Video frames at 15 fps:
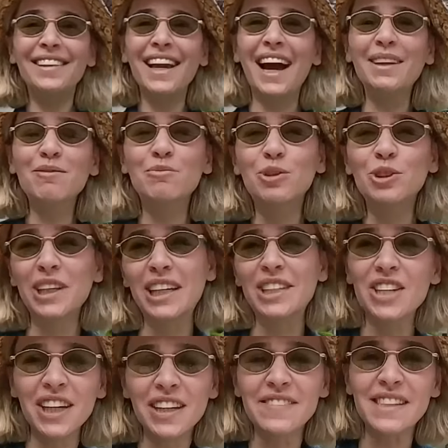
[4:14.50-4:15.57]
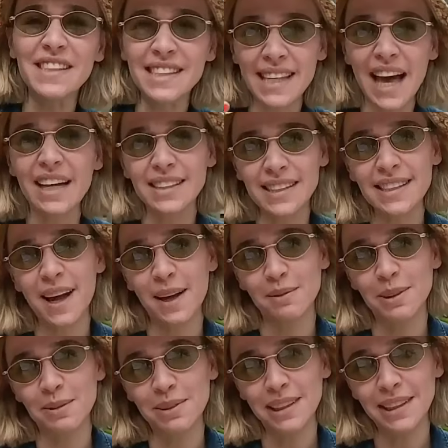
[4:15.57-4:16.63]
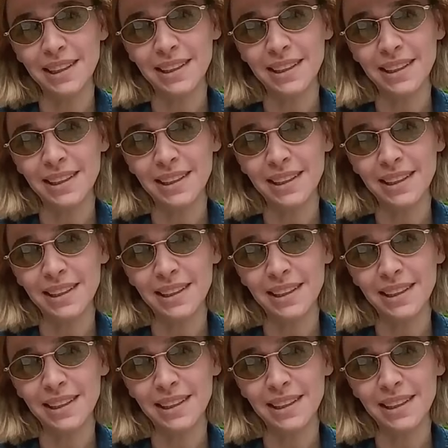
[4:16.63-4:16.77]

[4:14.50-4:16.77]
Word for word: yani buradaki şerefsiz sensin abi değil mi?